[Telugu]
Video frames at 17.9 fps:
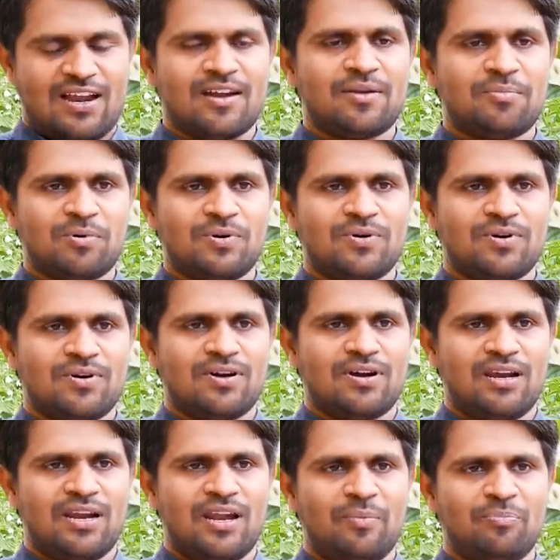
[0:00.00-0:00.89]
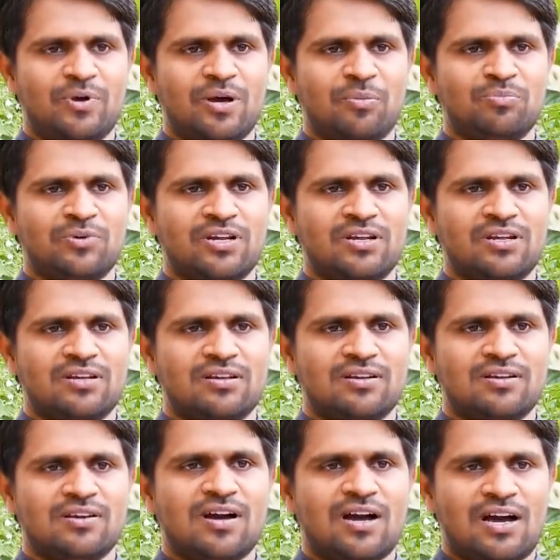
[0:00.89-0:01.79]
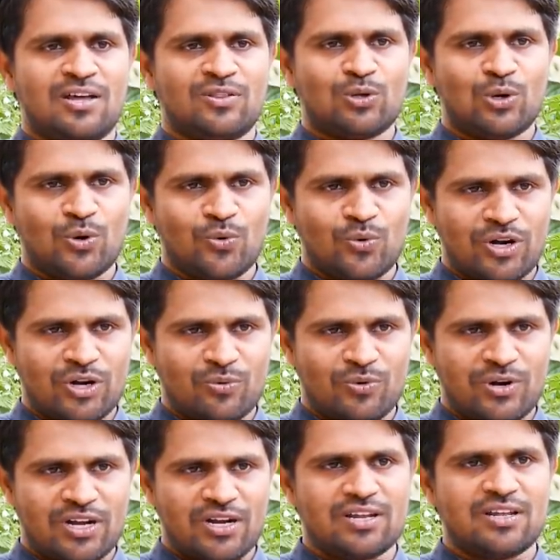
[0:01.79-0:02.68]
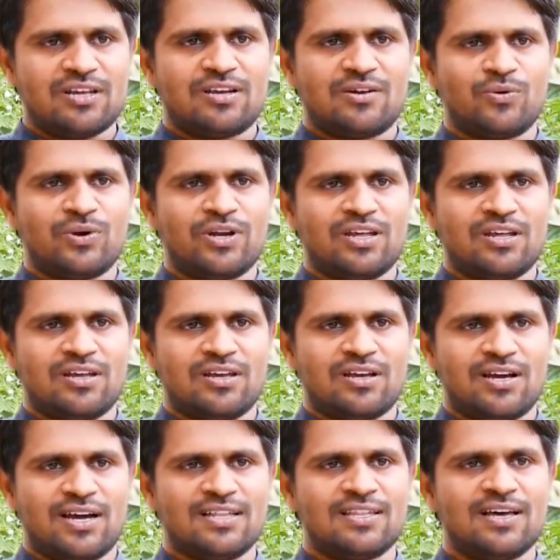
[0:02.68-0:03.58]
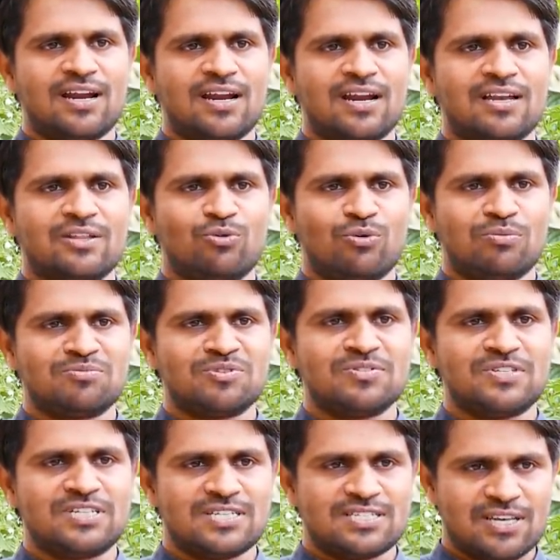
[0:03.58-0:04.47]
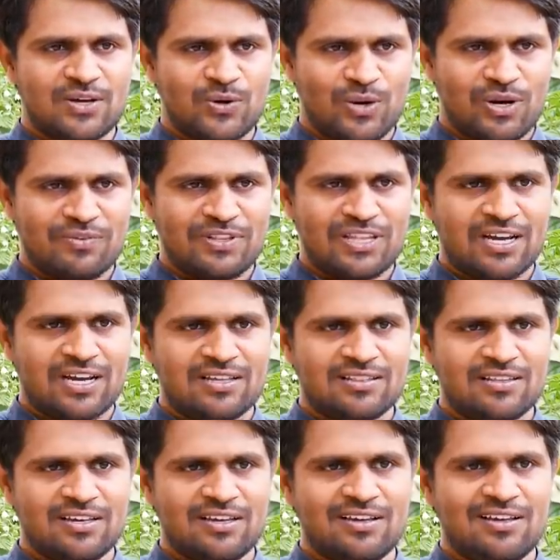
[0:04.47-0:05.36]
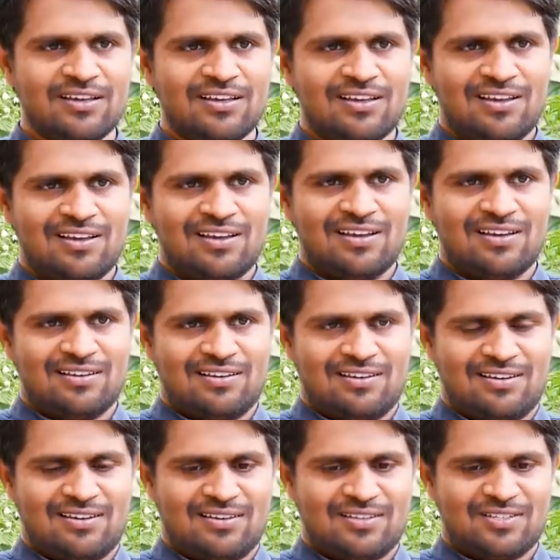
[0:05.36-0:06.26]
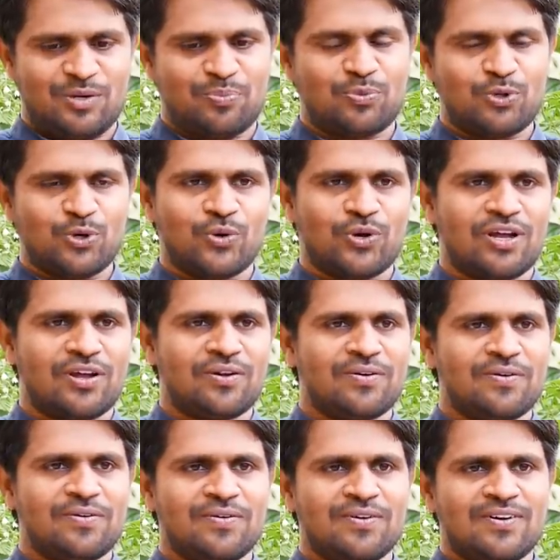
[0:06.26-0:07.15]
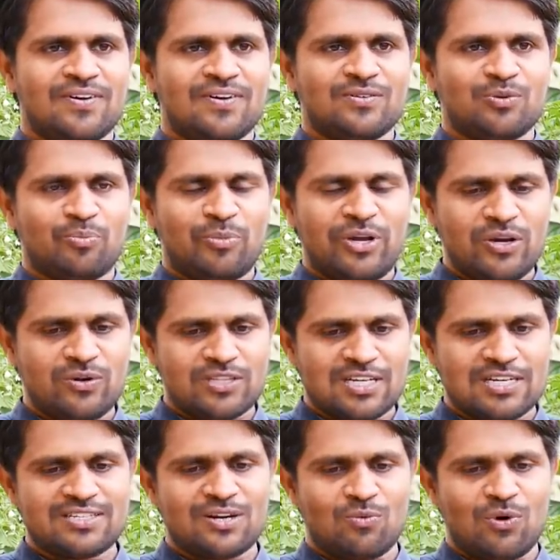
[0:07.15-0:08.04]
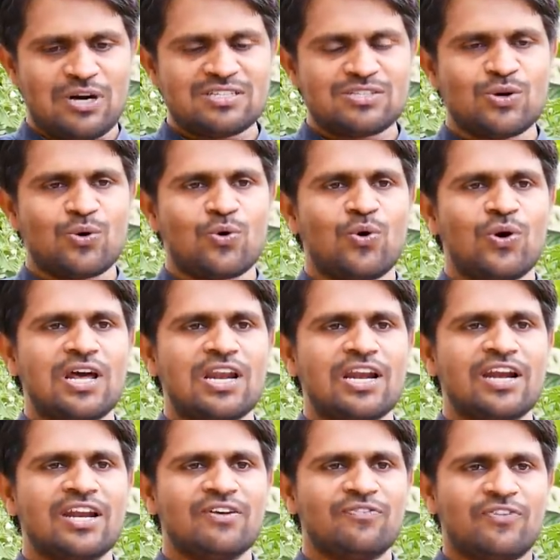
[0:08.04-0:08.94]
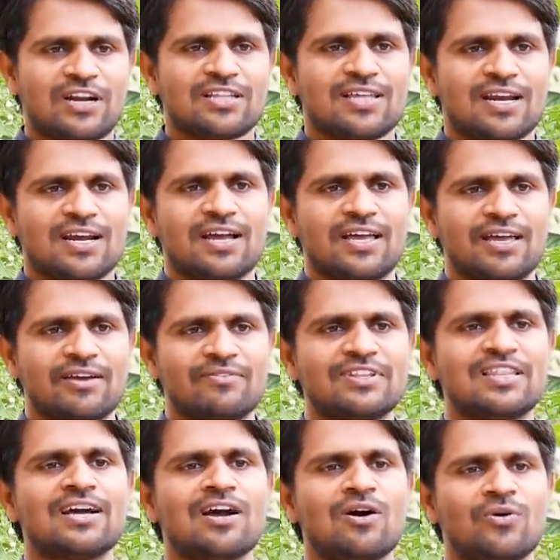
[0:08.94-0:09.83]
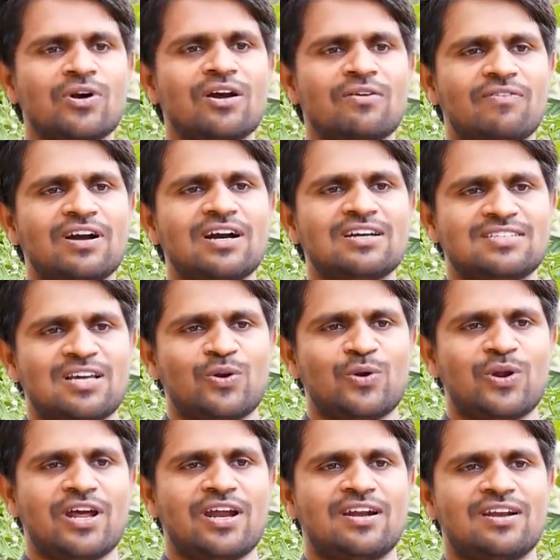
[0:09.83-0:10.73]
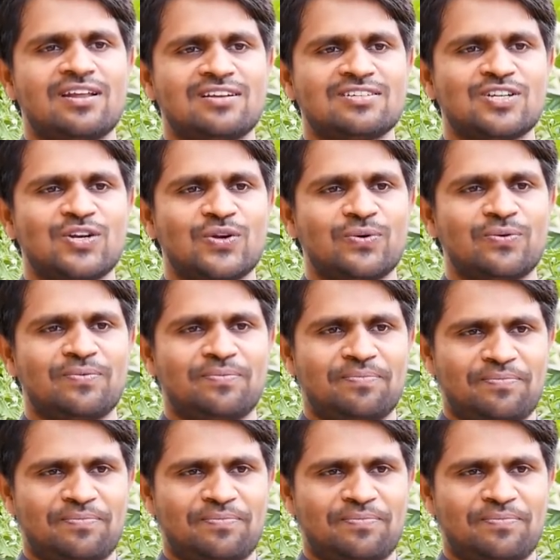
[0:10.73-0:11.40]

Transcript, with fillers: అంటే ల్యాప్టాప్ని అందులో ఉన్నటువంటి కొన్ని ఆధారాలను ధ్వంసం చేశారు అన్న విధంగా అయితే చెప్తూ ఉన్నారు మీకు తెలిసిన వాస్తవ కోణాలు ఏంటి ఫర్దర్గా ఏ విధంగా ఉండే అవకాశాలు ఉన్నాయంటారు అసలు